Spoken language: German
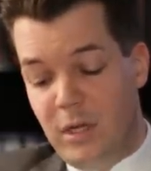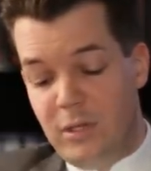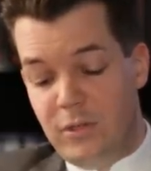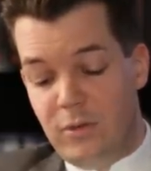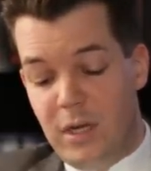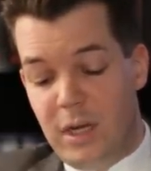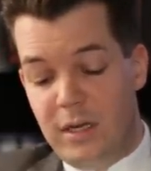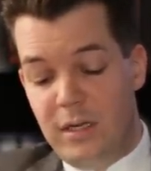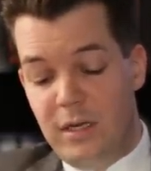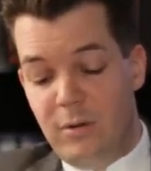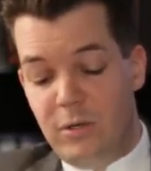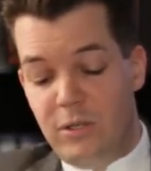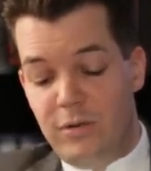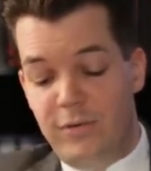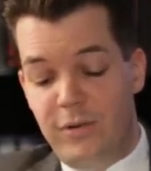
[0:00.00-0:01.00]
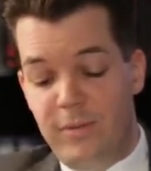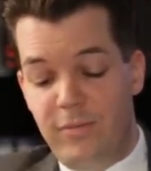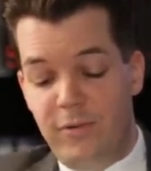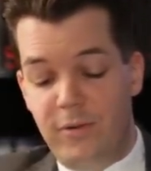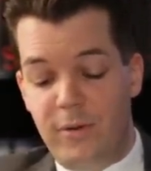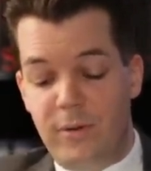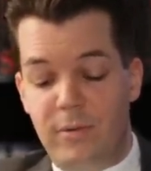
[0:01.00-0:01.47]
Solange die deutsche
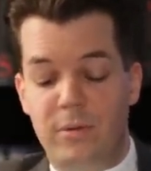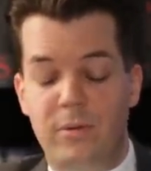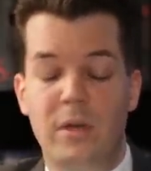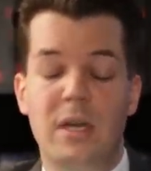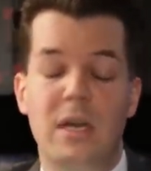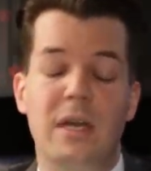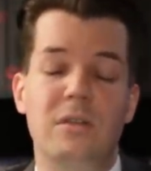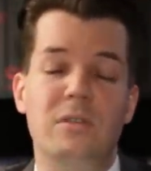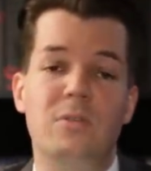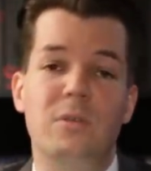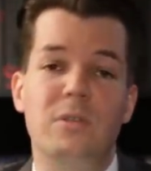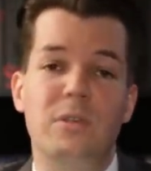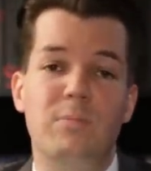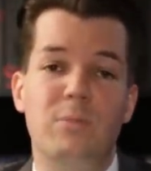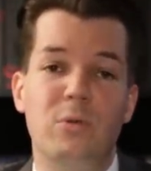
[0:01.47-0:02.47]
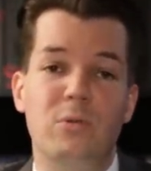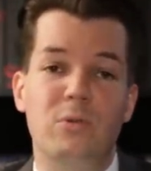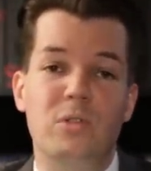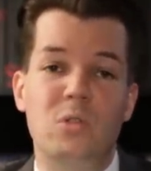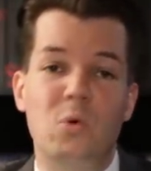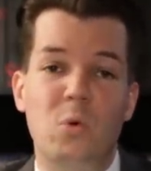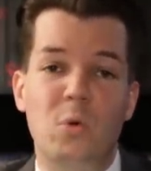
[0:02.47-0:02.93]
Filmförderung eine solche
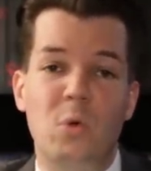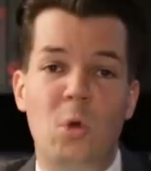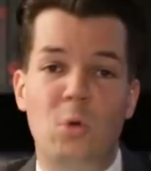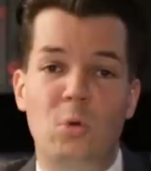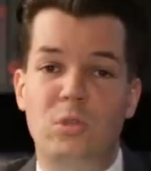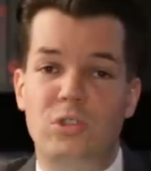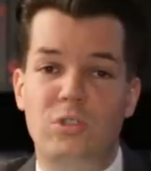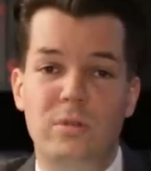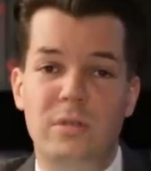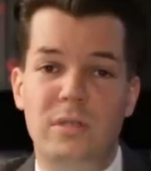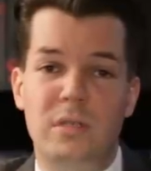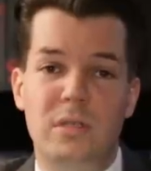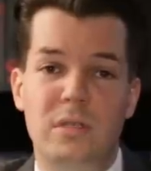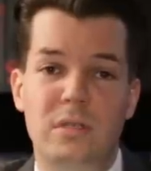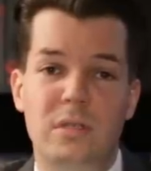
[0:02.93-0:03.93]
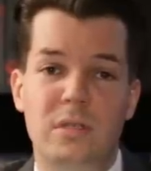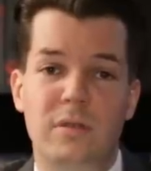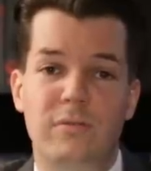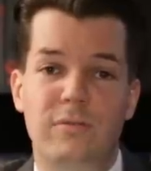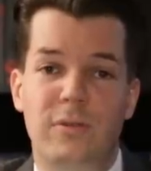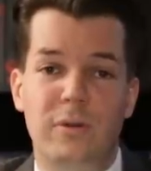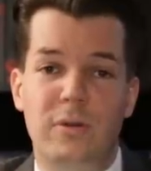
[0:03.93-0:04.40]
Produktion unterstützt, ist sie
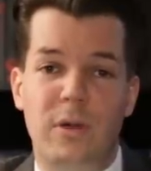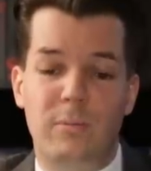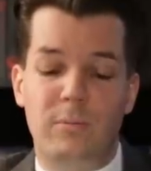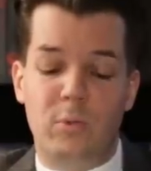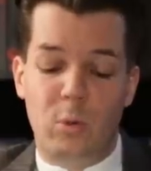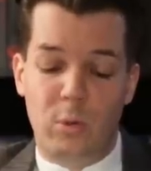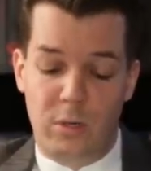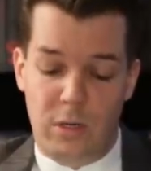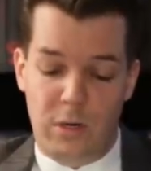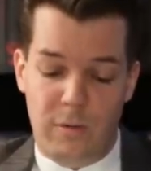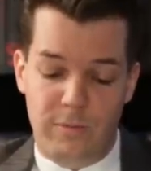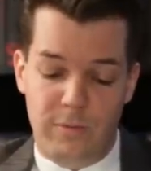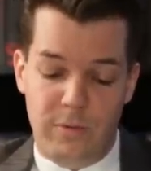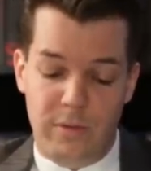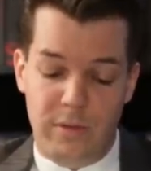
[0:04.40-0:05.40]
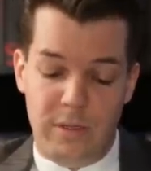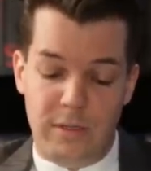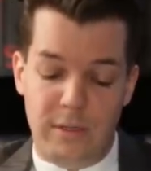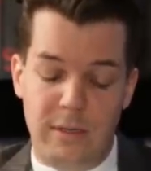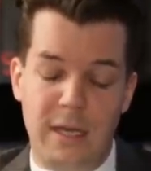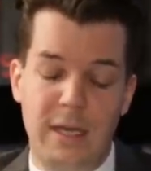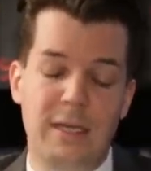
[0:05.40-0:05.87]
vollkommen
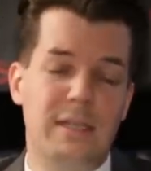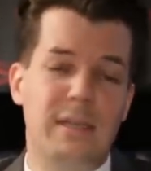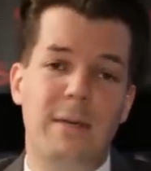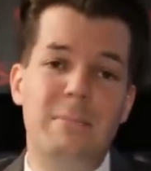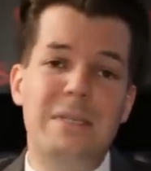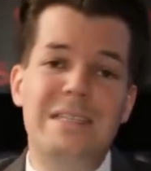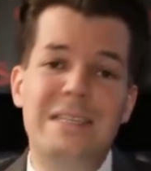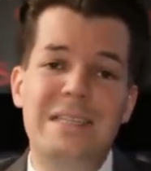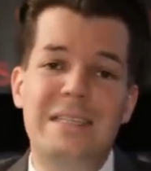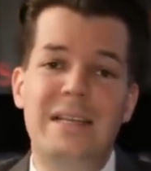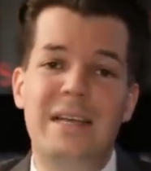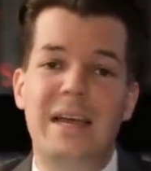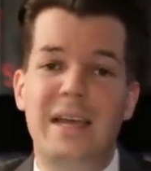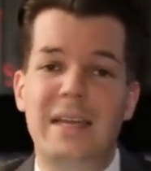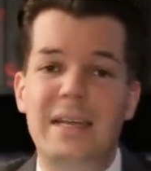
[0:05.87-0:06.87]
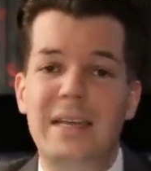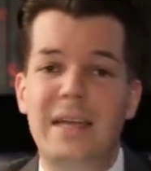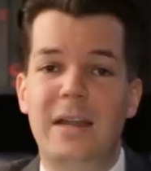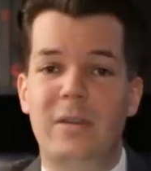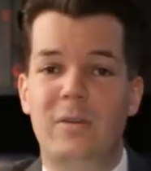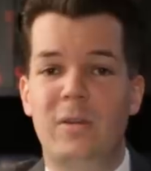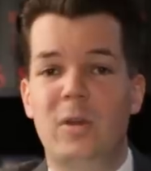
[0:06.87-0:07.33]
unglaubwürdig. Ich kann mich nicht
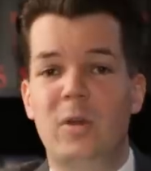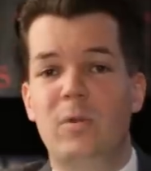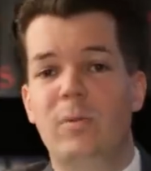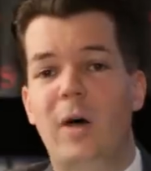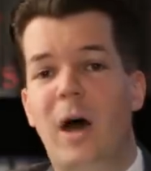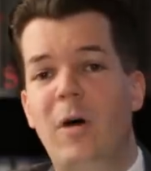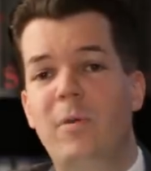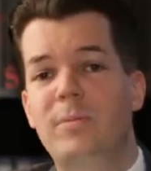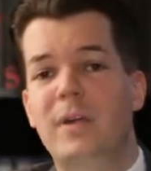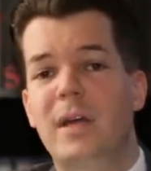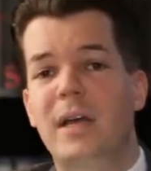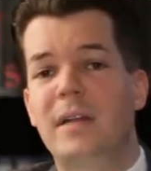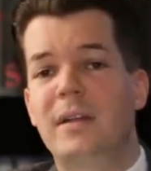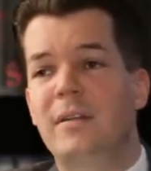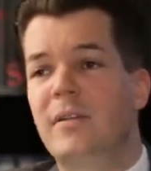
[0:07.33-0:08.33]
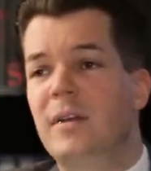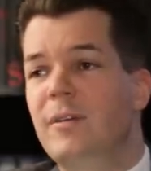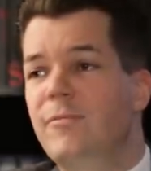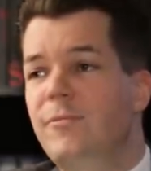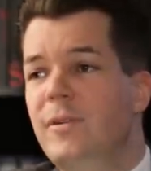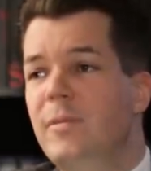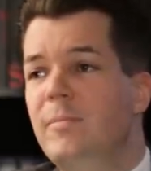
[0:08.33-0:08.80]
erinnern, überhaupt einen
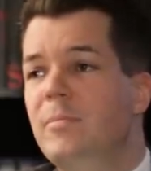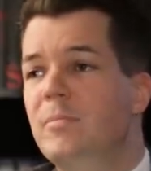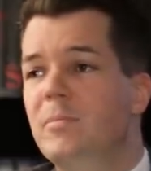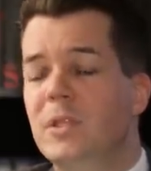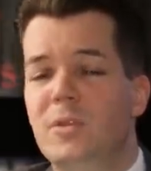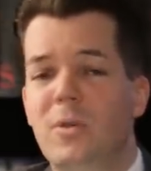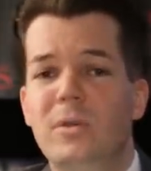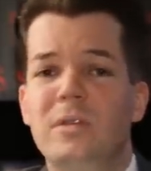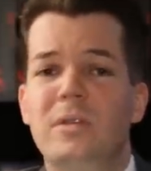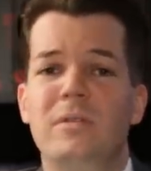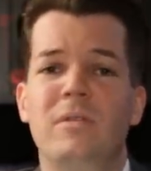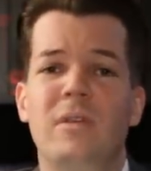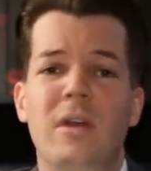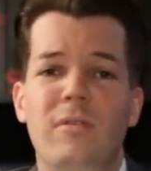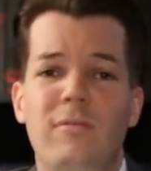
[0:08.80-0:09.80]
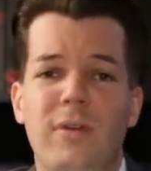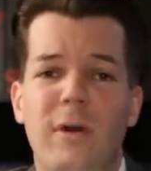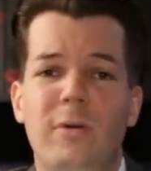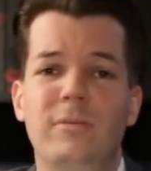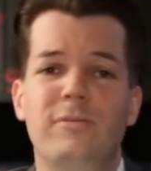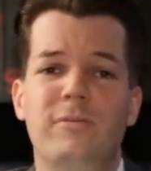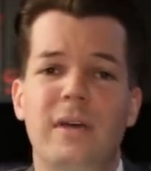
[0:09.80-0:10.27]
Film mit solchen
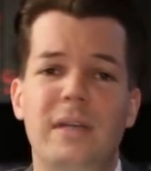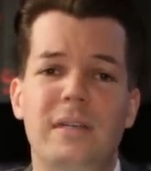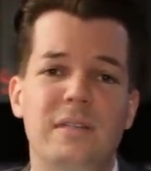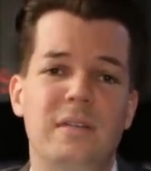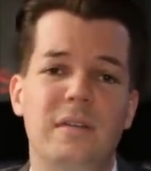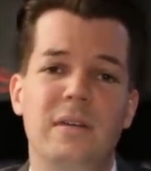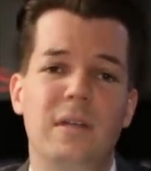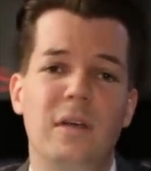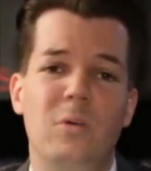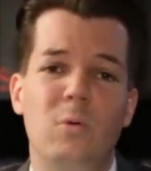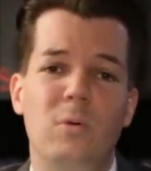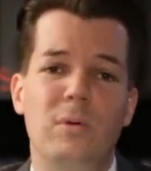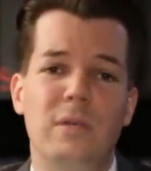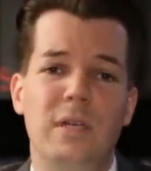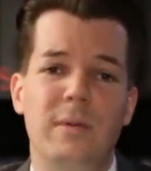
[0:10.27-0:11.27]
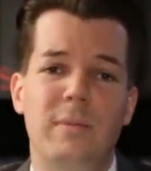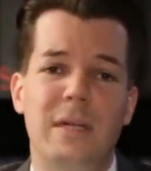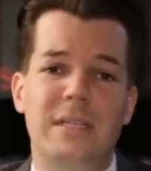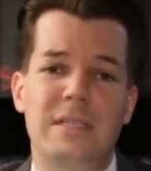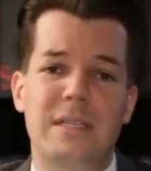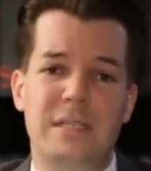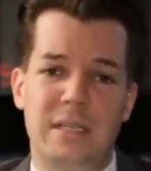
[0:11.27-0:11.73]
frauenfeindlichen Dialogen
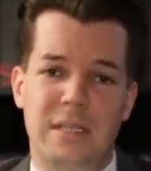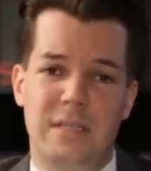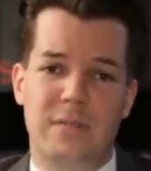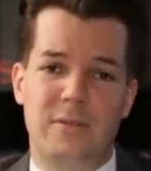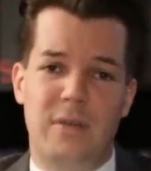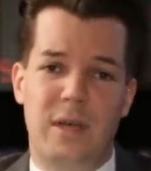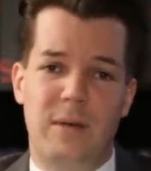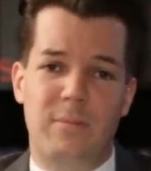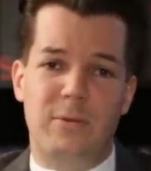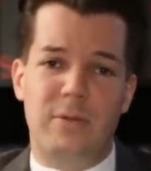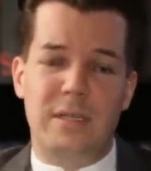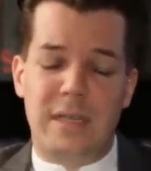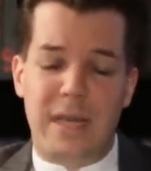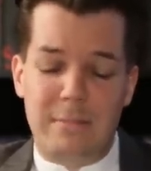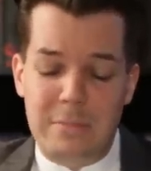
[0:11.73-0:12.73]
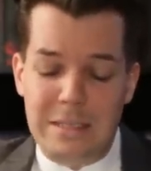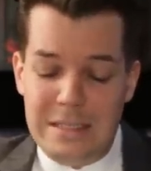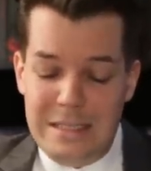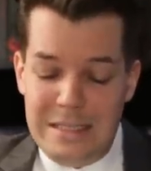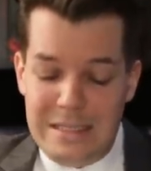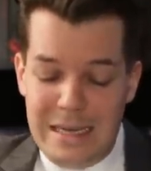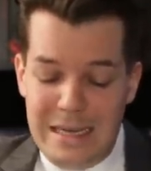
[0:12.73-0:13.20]
jemals gesehen zu haben. Und ich kann mich
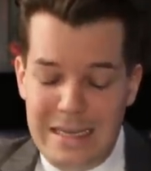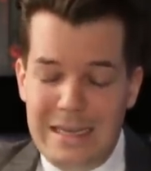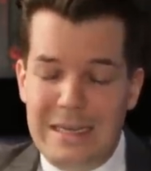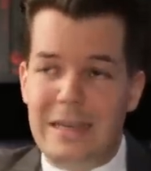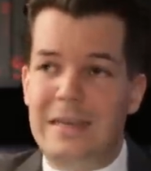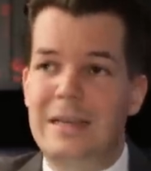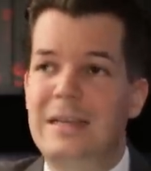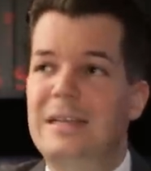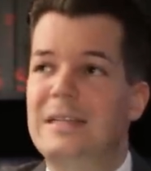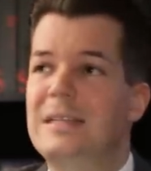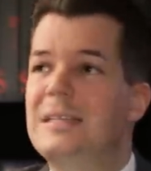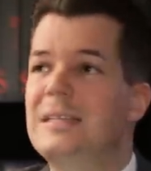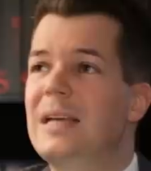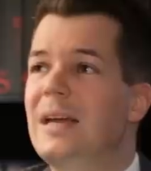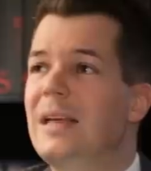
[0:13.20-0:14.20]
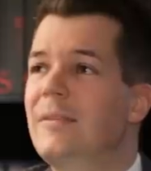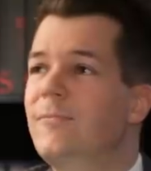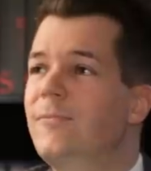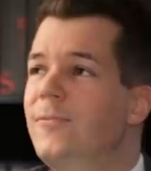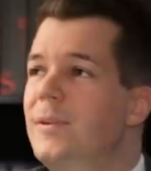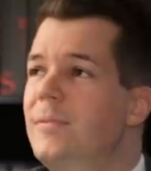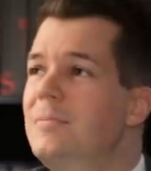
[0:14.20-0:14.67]
nicht erinnern, dass ich einen
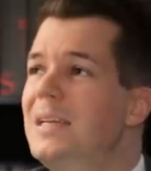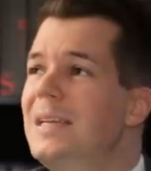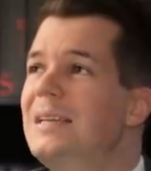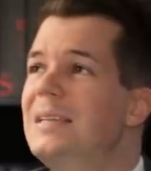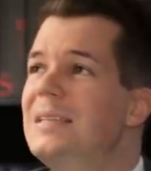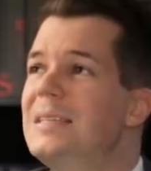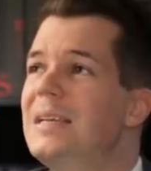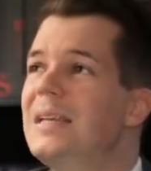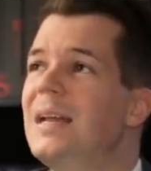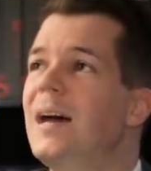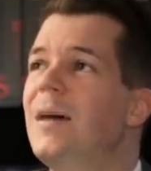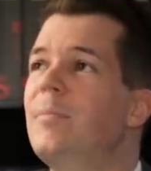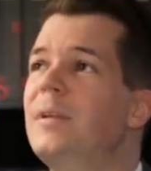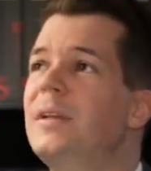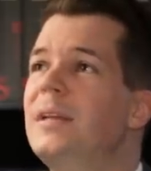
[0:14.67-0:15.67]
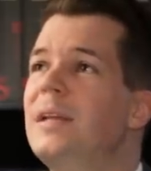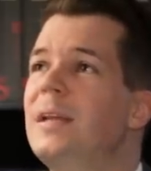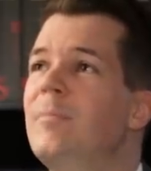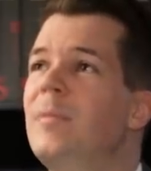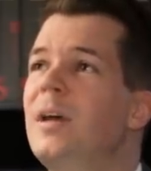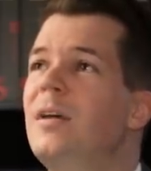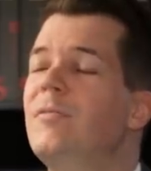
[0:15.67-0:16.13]
Film je gesehen habe, in
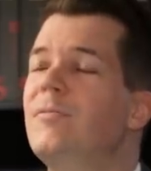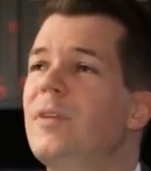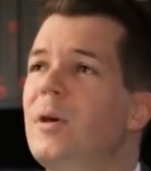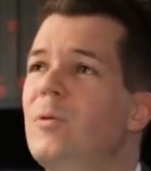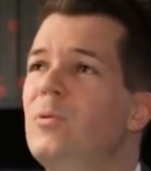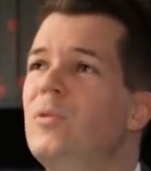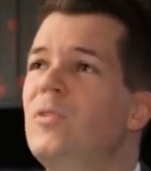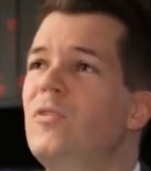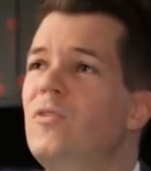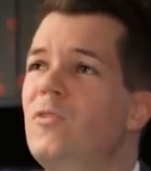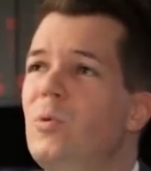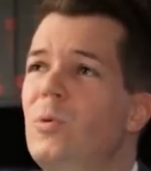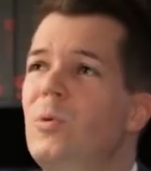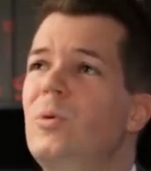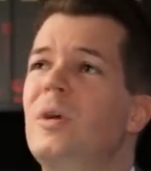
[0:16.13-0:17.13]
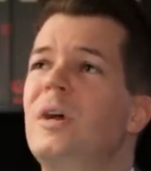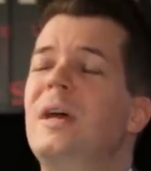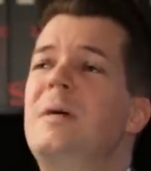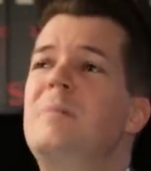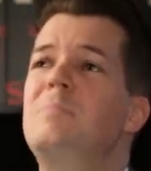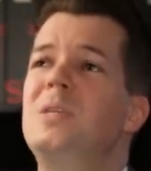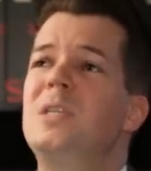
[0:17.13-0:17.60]
dem Frauen so
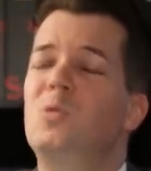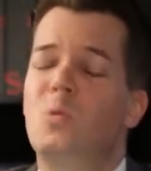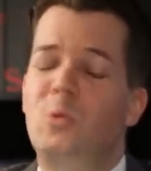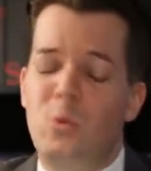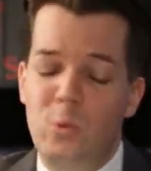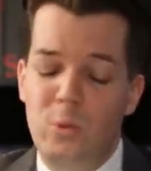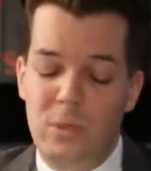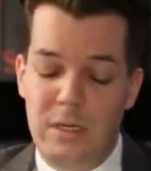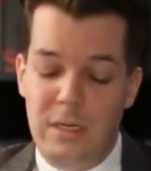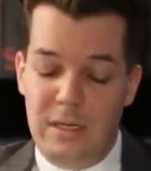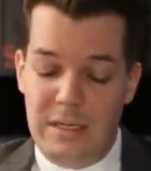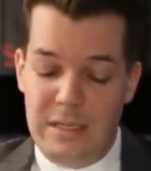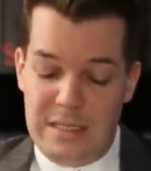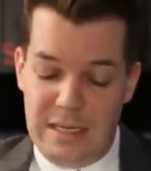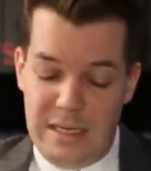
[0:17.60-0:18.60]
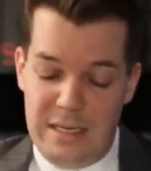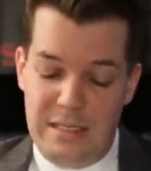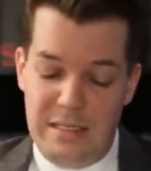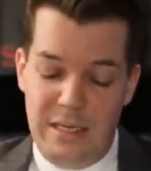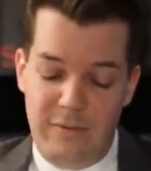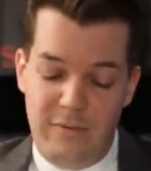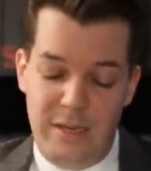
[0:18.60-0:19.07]
misogyn
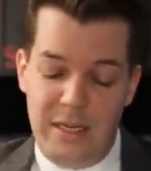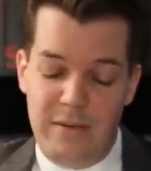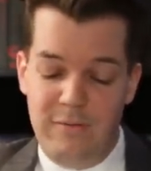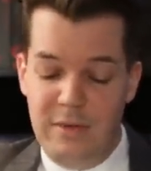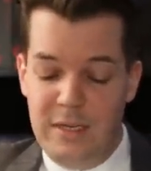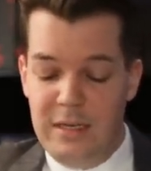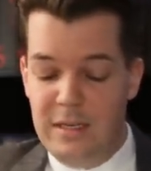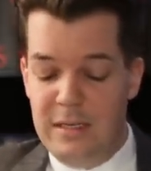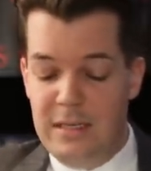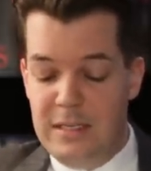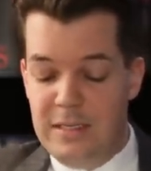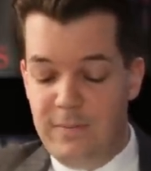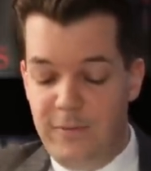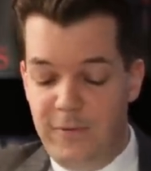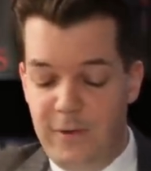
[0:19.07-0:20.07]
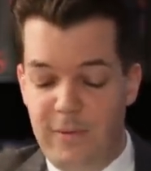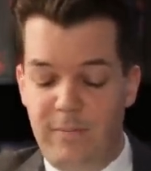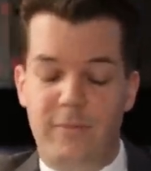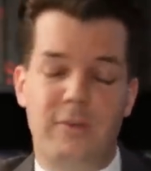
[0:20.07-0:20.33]
gezeichnet werden wie in diesem Film.